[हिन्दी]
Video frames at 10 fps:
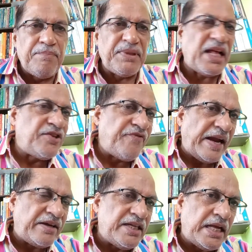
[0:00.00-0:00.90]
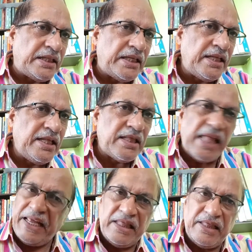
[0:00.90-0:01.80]
पिताजी फैक्ट्री जाते थे
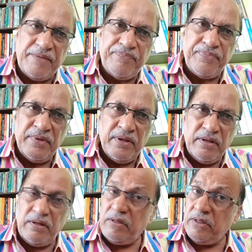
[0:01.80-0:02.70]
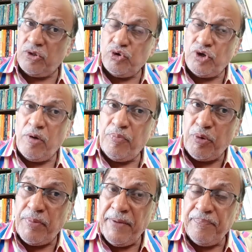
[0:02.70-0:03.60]
साइकिल से तो
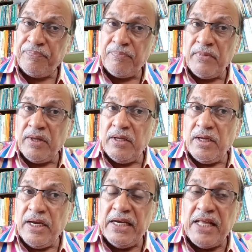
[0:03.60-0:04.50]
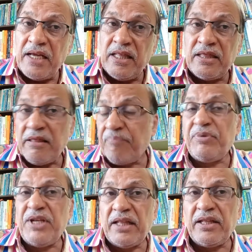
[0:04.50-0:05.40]
जौलपुर में इंडिया की
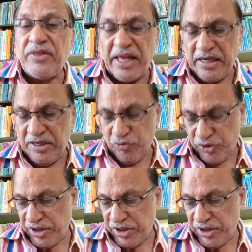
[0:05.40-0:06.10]
सबसे ज़्यादा साइकिलें